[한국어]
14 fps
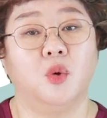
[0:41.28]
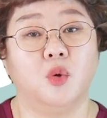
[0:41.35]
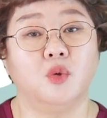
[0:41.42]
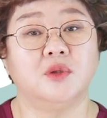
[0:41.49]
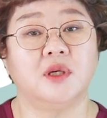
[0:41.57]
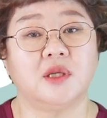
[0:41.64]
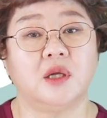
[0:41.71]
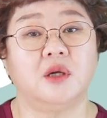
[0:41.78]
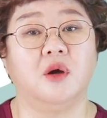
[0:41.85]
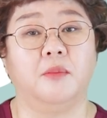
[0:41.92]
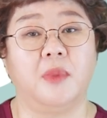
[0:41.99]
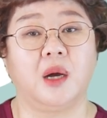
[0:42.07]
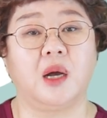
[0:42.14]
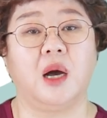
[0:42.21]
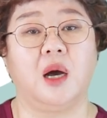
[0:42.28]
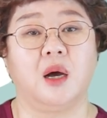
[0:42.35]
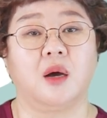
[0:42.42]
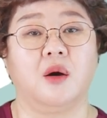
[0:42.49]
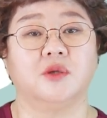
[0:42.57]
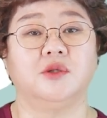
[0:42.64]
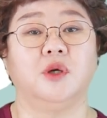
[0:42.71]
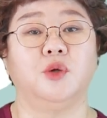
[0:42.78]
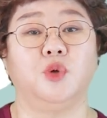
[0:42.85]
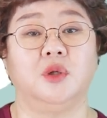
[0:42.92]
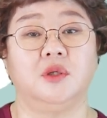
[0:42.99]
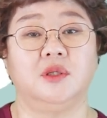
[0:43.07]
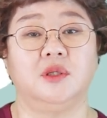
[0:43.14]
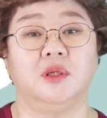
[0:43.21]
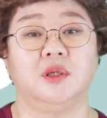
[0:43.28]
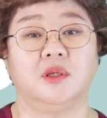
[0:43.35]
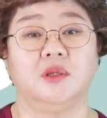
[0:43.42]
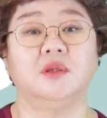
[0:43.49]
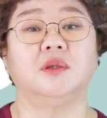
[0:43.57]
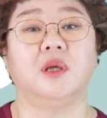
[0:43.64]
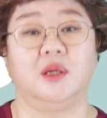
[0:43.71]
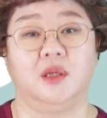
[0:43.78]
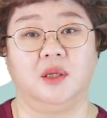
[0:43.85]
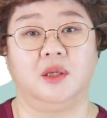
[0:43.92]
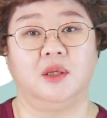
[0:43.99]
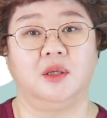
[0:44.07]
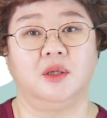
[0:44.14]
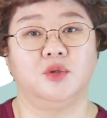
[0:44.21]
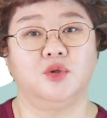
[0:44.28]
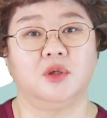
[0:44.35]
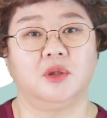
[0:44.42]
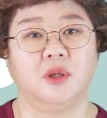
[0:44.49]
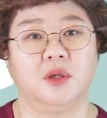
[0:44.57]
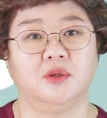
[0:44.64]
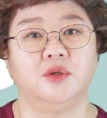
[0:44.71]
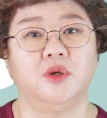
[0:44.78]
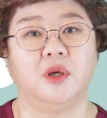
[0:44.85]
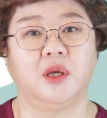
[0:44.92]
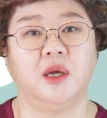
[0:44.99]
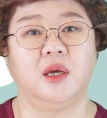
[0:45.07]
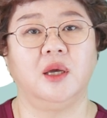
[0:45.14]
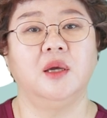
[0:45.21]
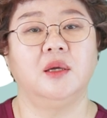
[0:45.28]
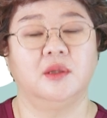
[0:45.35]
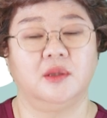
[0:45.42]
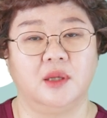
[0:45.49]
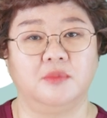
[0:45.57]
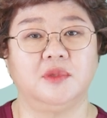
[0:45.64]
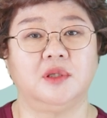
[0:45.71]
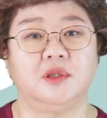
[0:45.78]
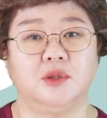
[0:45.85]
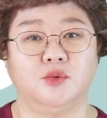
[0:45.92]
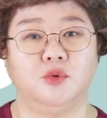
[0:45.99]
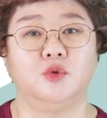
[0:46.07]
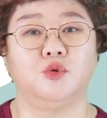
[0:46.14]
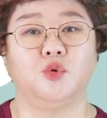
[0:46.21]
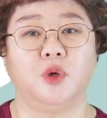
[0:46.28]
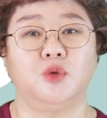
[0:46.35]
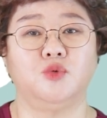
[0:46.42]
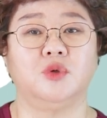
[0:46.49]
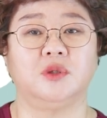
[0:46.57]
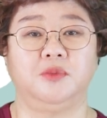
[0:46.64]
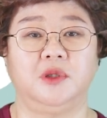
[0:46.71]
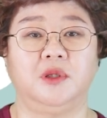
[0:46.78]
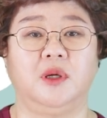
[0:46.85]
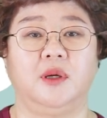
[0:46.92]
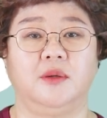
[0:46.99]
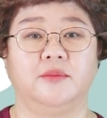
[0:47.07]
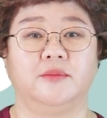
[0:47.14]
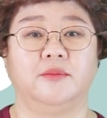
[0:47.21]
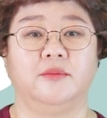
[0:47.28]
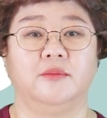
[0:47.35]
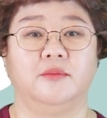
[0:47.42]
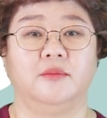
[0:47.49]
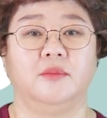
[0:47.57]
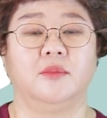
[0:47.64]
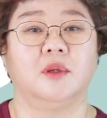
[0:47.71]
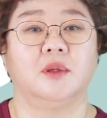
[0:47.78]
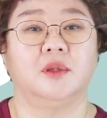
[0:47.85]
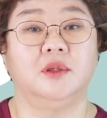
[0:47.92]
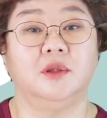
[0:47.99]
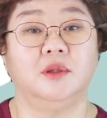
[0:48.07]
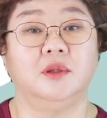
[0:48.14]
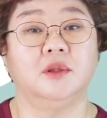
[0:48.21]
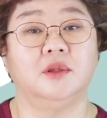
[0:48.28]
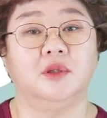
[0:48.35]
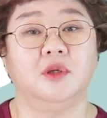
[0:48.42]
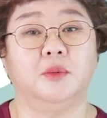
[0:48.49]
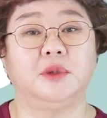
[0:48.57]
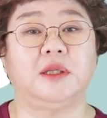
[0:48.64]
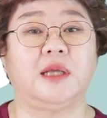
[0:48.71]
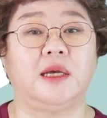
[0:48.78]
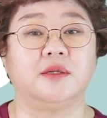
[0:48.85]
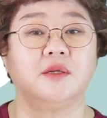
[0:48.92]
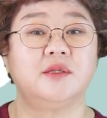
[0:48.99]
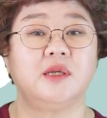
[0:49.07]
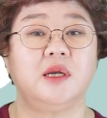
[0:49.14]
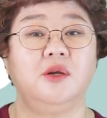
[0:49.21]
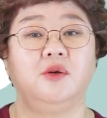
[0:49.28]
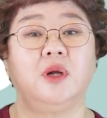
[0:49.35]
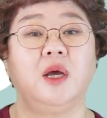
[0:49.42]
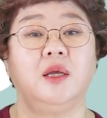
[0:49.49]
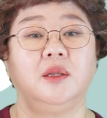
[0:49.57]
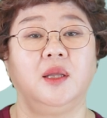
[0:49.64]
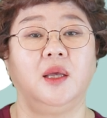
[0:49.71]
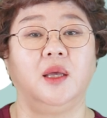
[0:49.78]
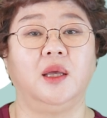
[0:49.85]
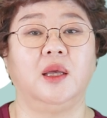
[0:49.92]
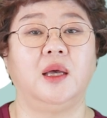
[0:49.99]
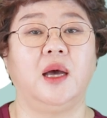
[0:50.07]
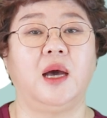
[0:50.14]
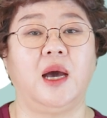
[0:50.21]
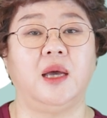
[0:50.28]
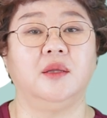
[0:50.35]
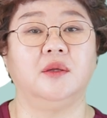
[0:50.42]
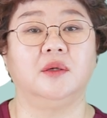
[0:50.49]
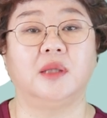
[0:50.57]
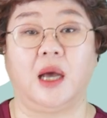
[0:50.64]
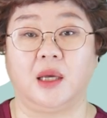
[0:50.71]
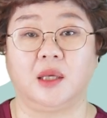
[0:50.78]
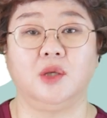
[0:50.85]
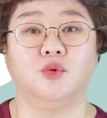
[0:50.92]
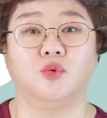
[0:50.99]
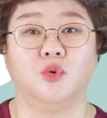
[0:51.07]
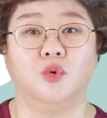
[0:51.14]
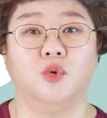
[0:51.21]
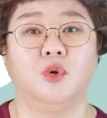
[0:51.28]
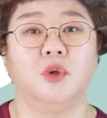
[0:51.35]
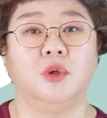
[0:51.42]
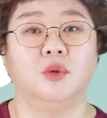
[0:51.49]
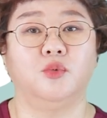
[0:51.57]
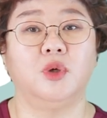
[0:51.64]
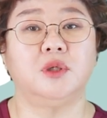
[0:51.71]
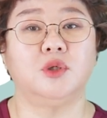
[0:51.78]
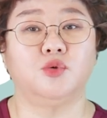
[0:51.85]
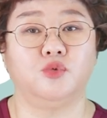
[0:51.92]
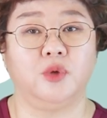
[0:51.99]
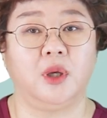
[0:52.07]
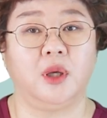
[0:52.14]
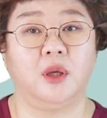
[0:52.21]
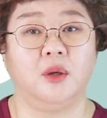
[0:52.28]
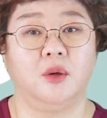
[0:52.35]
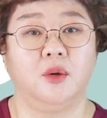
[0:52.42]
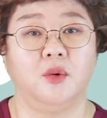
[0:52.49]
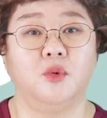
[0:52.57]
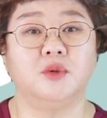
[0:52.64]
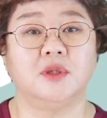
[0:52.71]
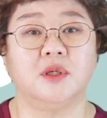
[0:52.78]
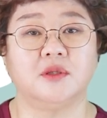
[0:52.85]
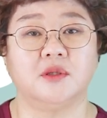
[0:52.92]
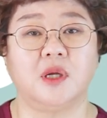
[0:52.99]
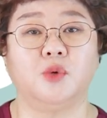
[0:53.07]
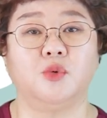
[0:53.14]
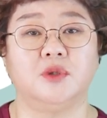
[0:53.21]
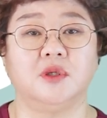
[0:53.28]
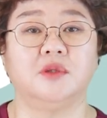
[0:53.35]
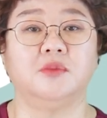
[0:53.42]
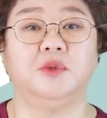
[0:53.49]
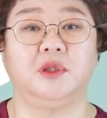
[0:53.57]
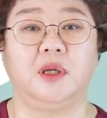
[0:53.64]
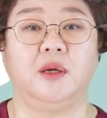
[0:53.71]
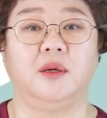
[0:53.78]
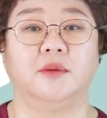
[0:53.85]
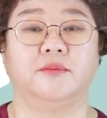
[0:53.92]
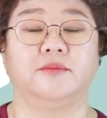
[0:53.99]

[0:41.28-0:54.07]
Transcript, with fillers: 혼자 사는 엄마가 걱정이 됐는지 큰딸이 최근에 그녀에게 남자친구를 소개해 주었습니다. 그는 그녀보다 다섯 살 연하인데 아이들을 다 키우고 퇴직 후에 혼자서 살고 있었습니다.